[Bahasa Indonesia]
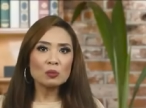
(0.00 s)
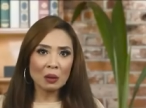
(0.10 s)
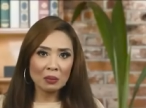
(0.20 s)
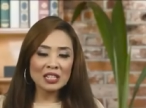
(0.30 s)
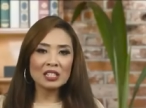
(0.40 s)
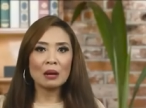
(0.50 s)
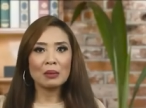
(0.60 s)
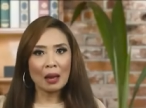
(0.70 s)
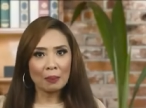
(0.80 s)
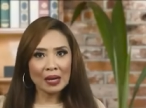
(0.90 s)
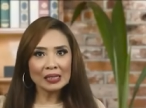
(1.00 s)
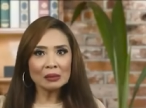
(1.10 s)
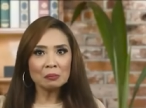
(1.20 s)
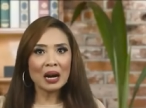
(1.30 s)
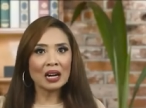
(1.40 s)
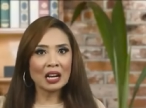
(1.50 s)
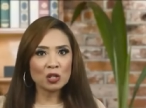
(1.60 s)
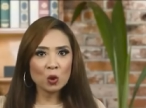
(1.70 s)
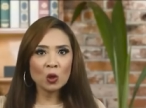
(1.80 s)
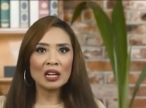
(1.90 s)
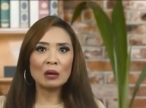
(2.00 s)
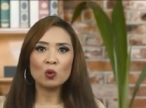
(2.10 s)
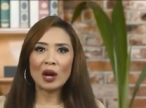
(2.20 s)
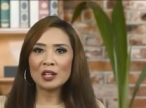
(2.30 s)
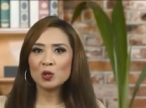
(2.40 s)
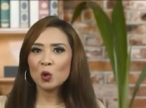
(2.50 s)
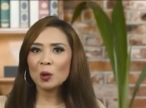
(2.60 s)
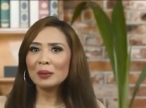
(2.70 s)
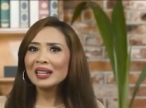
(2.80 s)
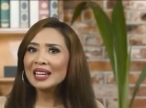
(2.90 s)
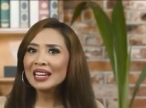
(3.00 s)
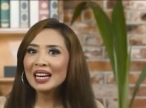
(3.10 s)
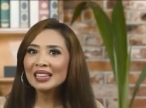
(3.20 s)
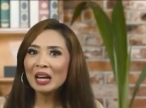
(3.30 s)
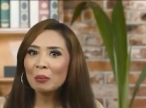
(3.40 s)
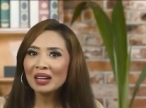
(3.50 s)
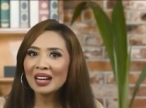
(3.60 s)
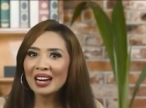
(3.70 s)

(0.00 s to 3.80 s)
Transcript: 1968, Pak Kasur dan Bu Kasur mendirikan taman